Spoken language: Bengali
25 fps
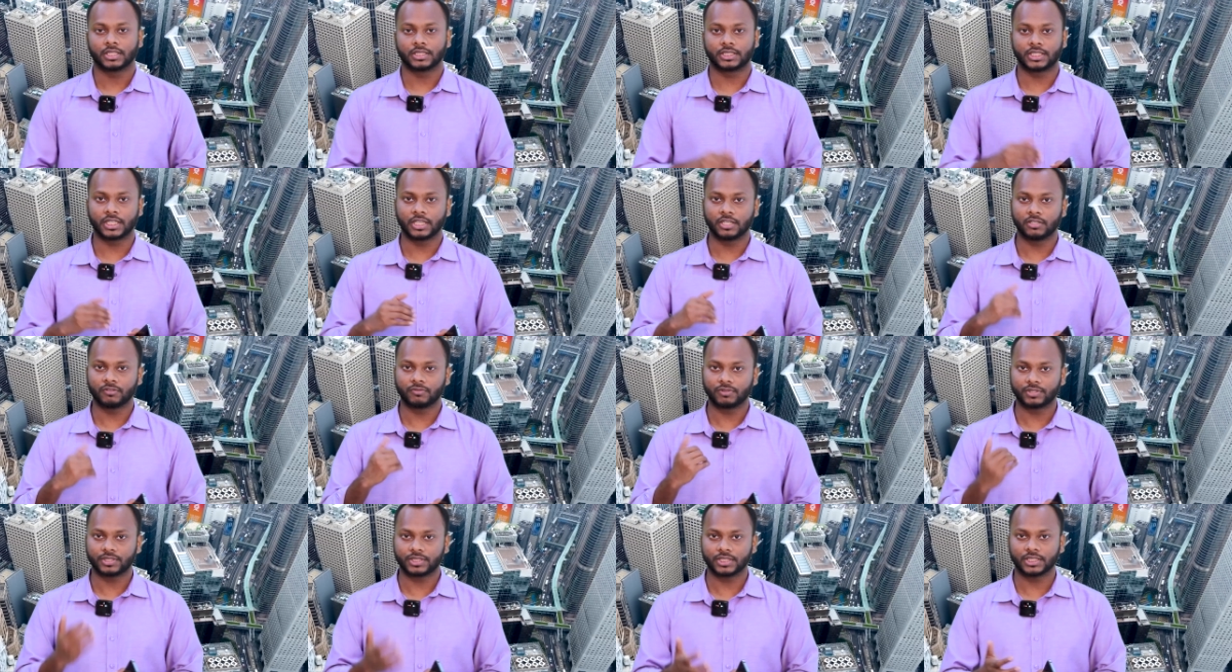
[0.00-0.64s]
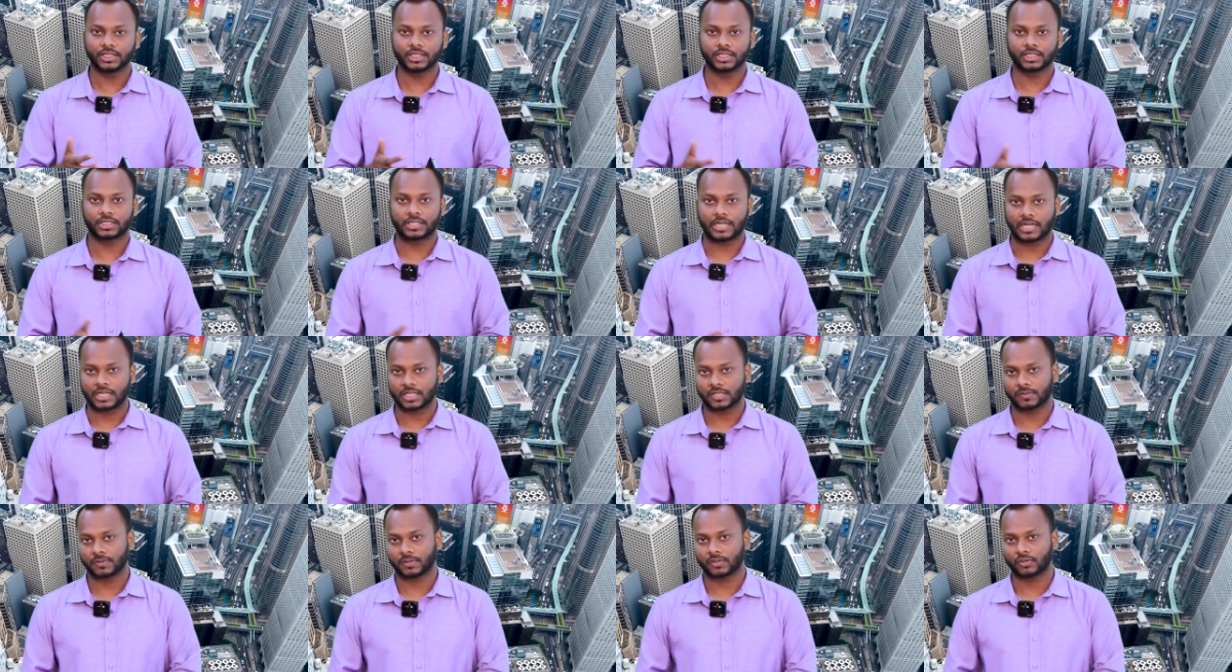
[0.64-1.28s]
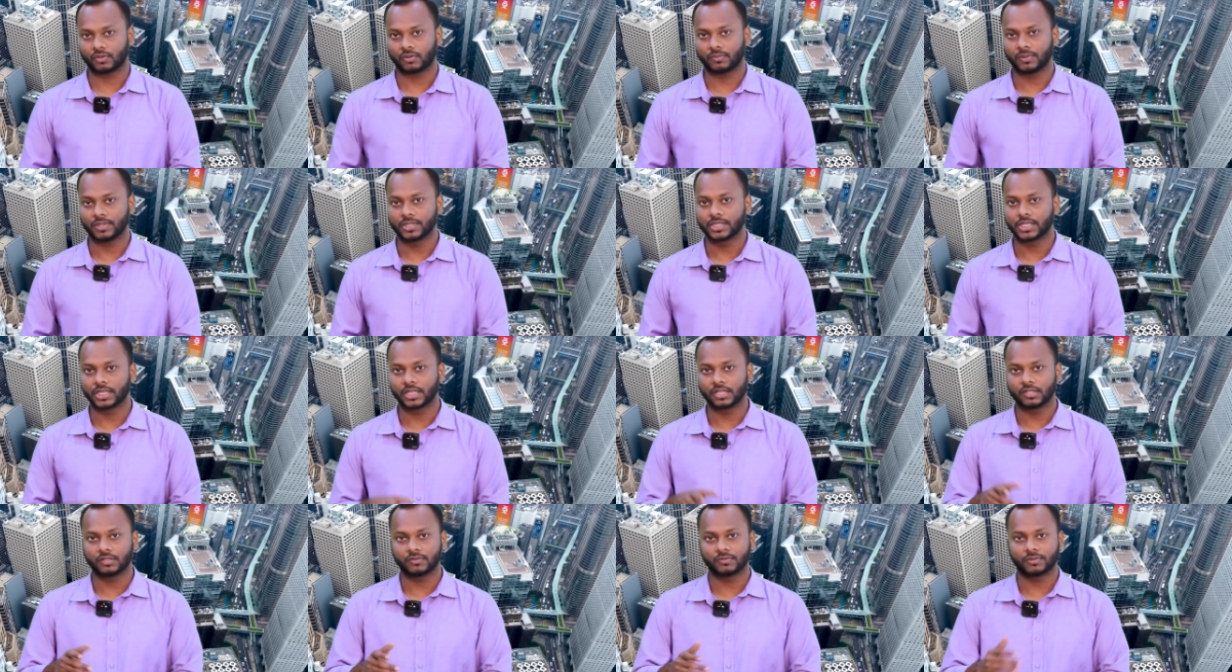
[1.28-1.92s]
যে ইউনিভার্সিটিতে ট্রান্সফার করবেন
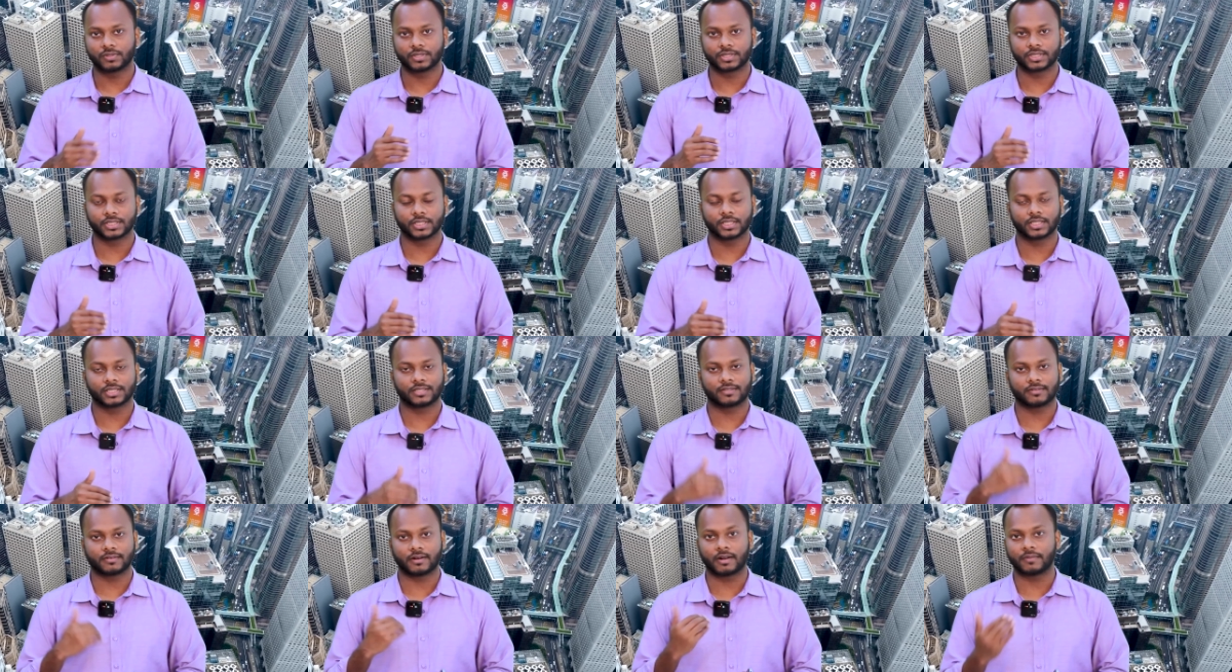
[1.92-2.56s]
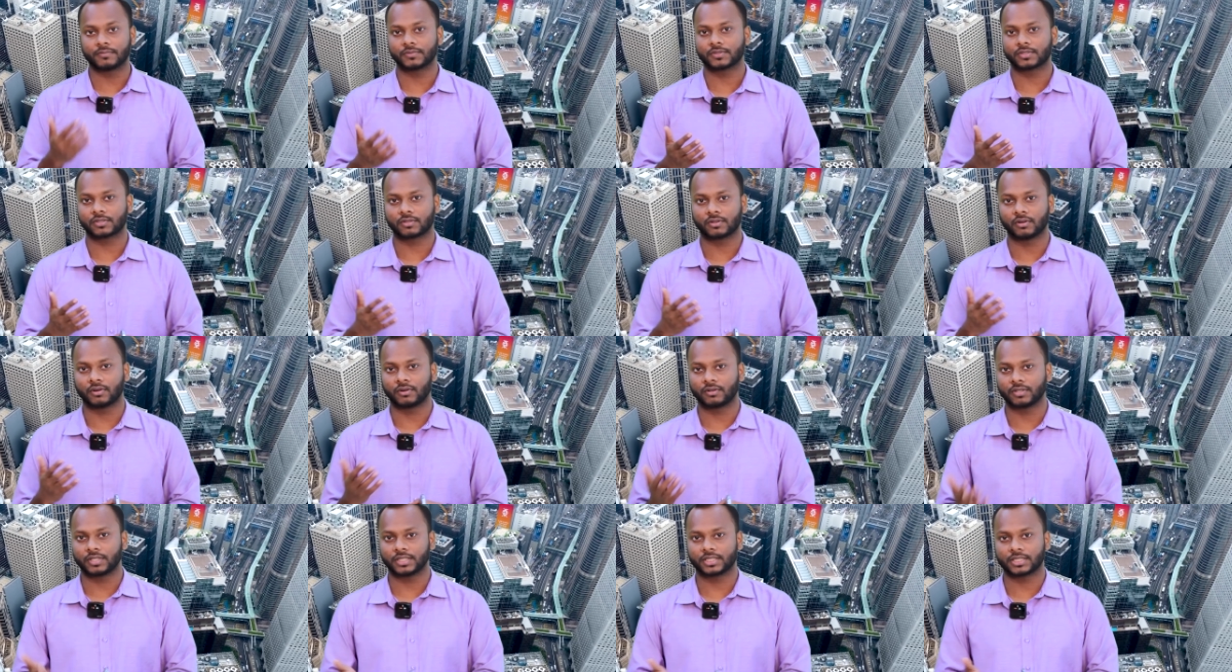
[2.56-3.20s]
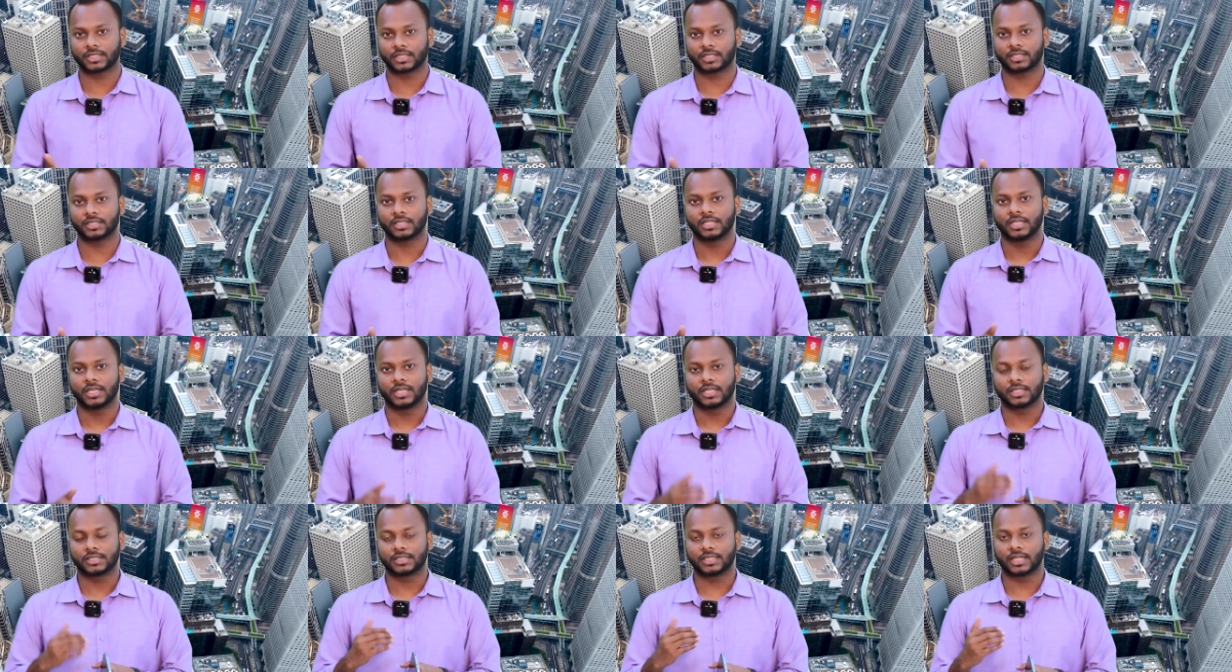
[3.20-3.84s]
সেই ইউনিভার্সিটির টার্মস কন্ডিশন
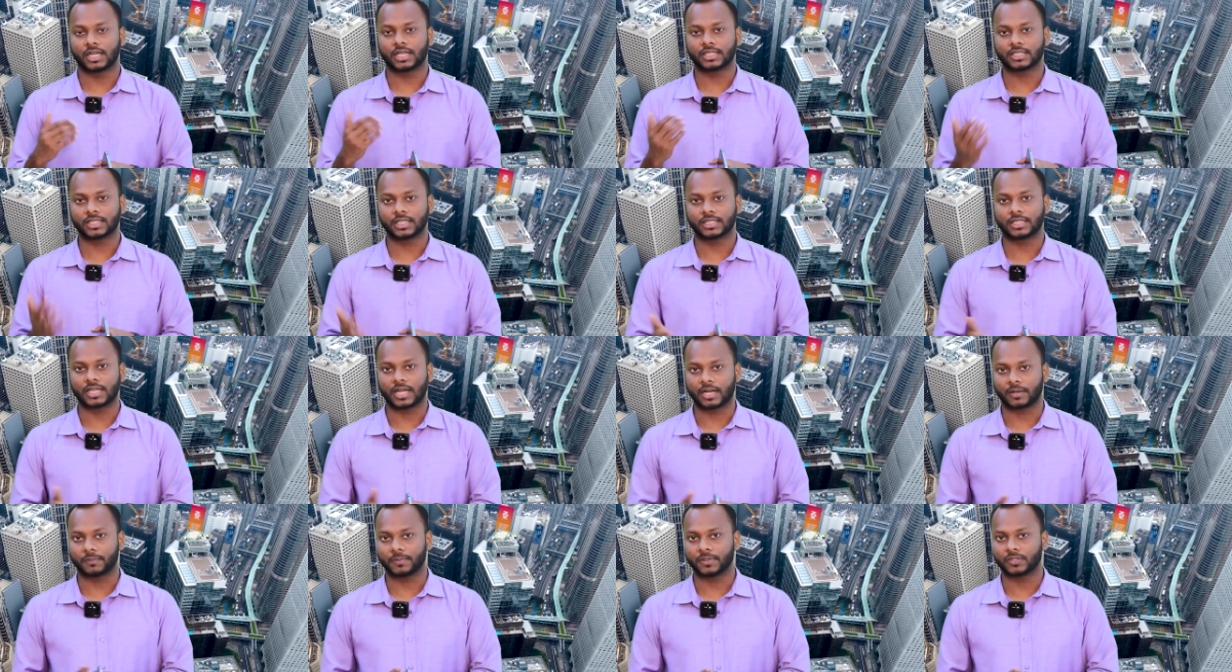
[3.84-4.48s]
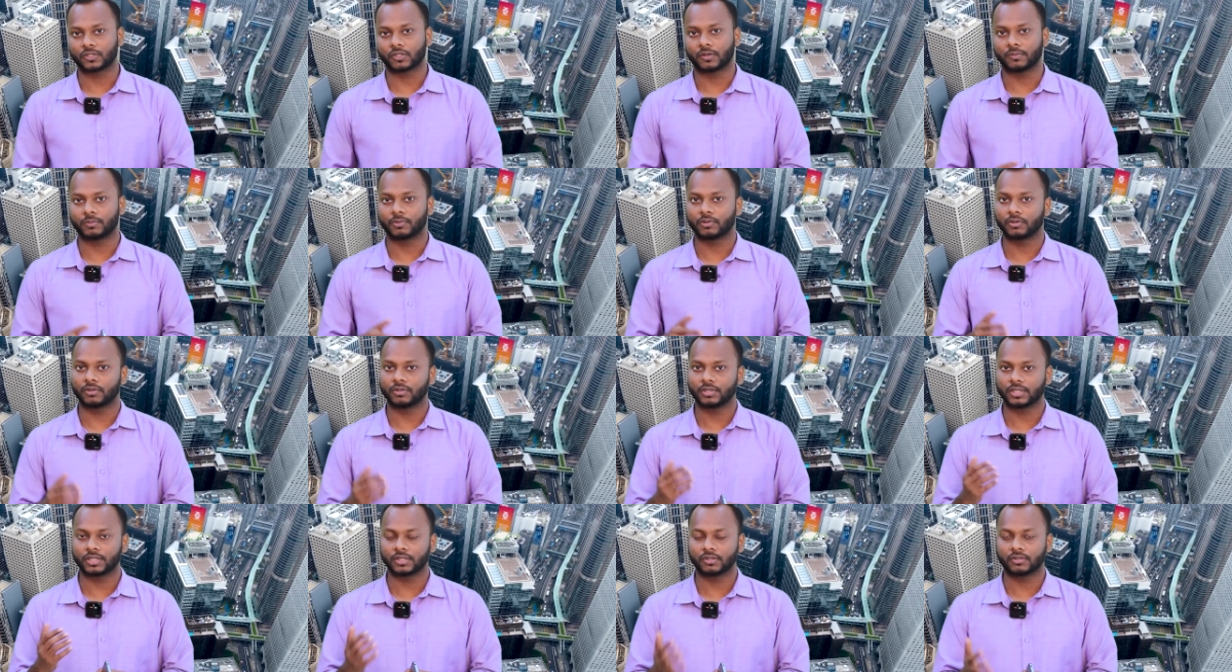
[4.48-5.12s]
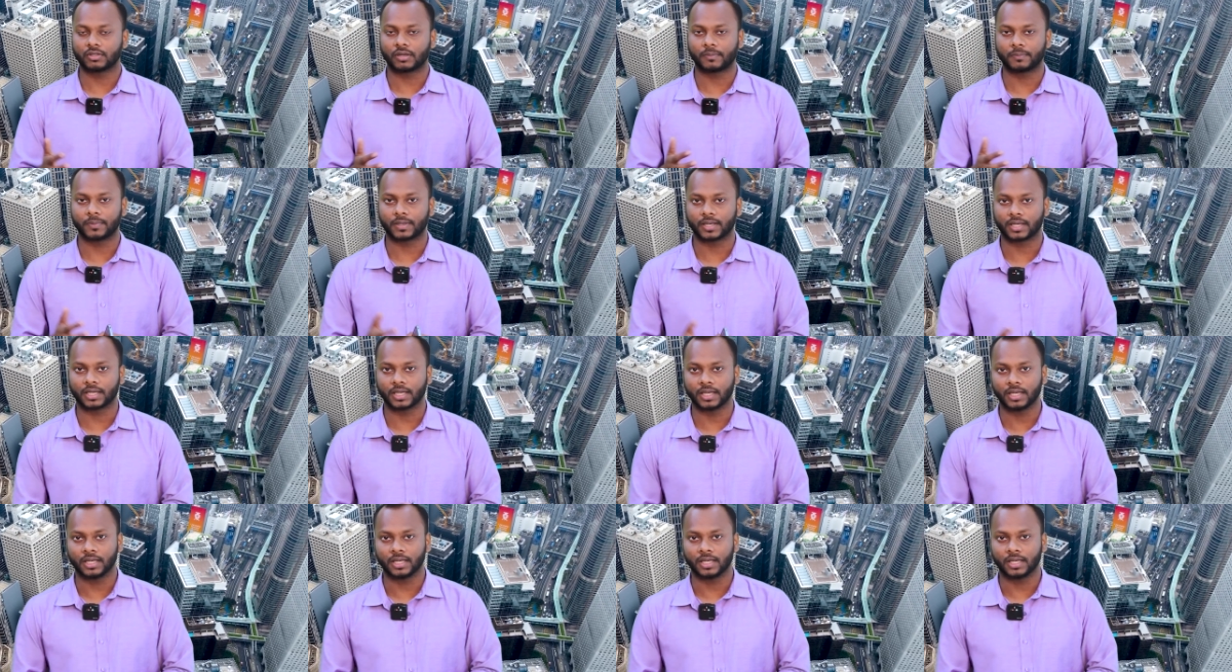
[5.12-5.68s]
যা যা থাকবে সবগুলোই কিন্তু আপনাকে